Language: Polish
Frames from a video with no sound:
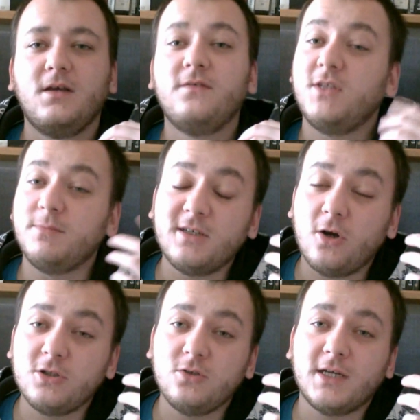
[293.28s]
W tym
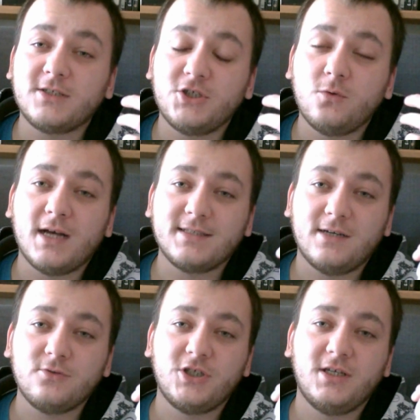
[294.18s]
tygodniu także
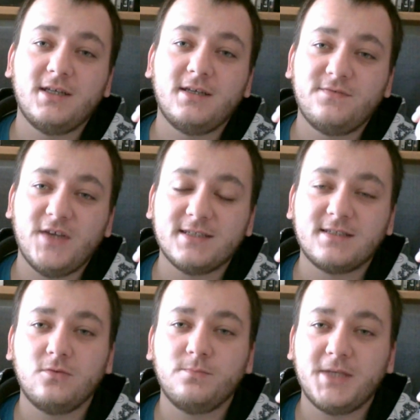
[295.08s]
ukazał się
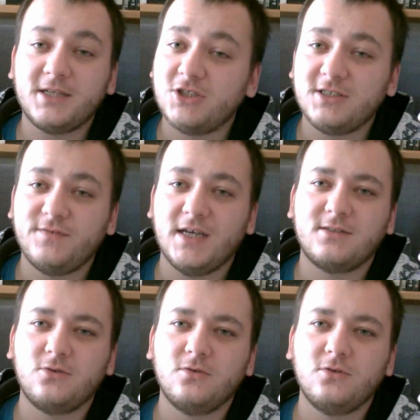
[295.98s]
zwiastun, pierwszy
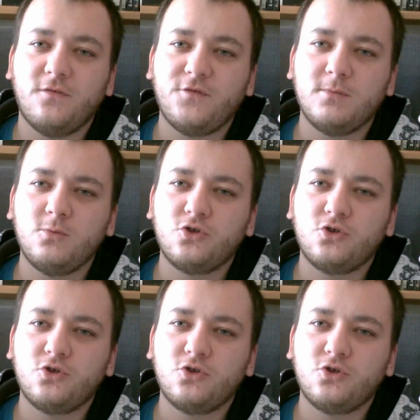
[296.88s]
zwiastun do filmu